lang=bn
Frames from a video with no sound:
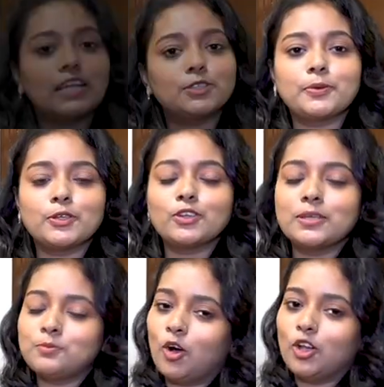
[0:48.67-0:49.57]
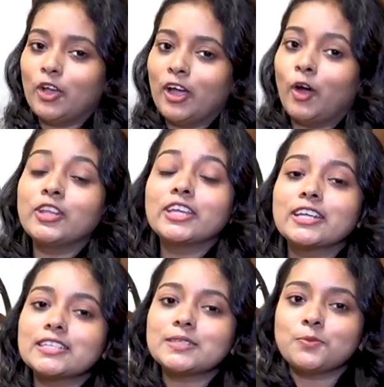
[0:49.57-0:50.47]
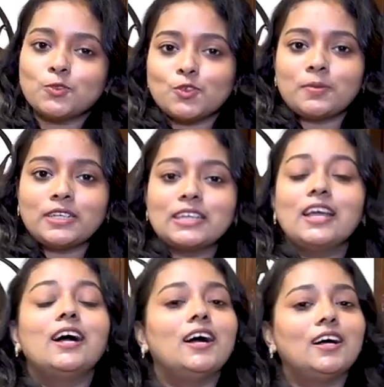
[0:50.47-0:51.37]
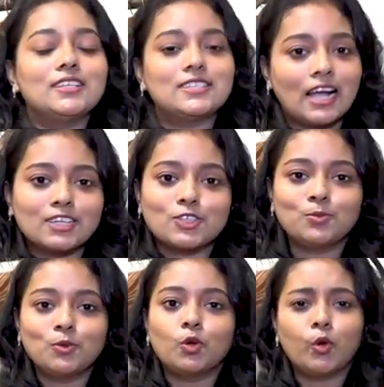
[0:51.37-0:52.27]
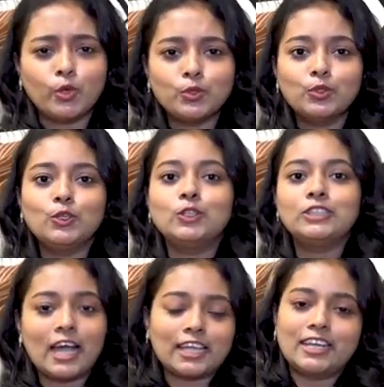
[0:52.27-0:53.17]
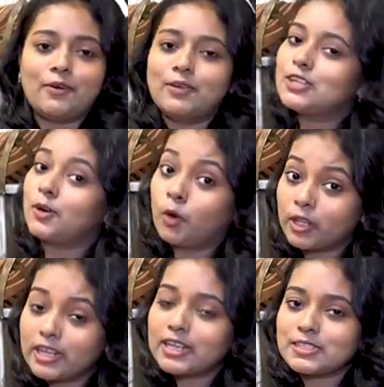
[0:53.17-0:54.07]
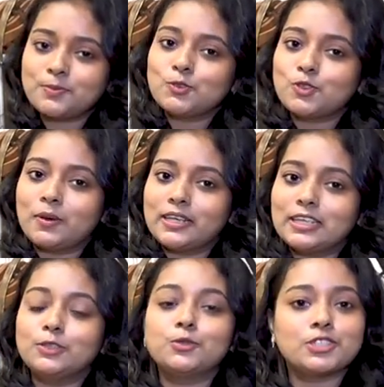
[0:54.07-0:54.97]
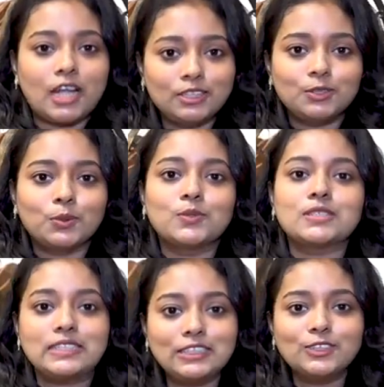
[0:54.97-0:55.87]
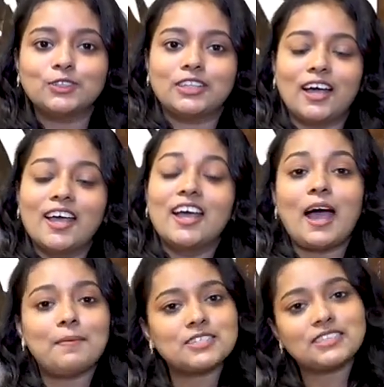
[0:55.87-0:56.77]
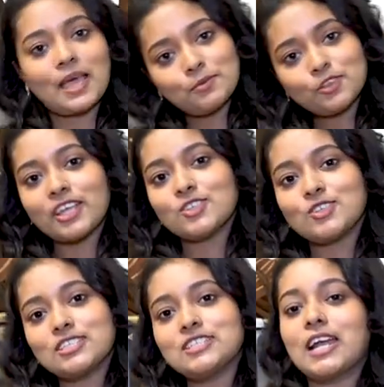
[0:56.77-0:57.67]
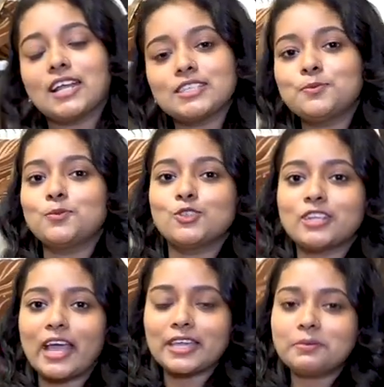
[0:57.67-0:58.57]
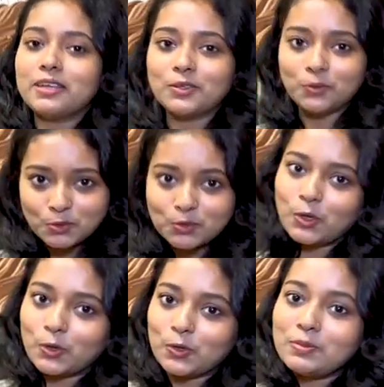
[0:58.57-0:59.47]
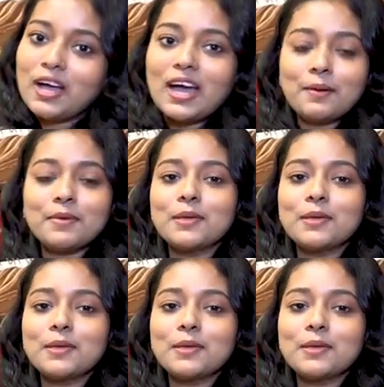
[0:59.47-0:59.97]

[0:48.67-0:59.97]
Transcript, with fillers: রাত পেরোলেই মহালয়া অনেকের কাছে পুজো মানে জাঁকজমক হই হুল্লোর ঢাকের আওয়াজ আর অনেকের কাছে পুজো মানে কিন্তু শান্ত স্নিগ্ধতা আমার সাথে এমনও একজন আছে যার কাছে পুজোটা একেবারে অন্য রকম আমি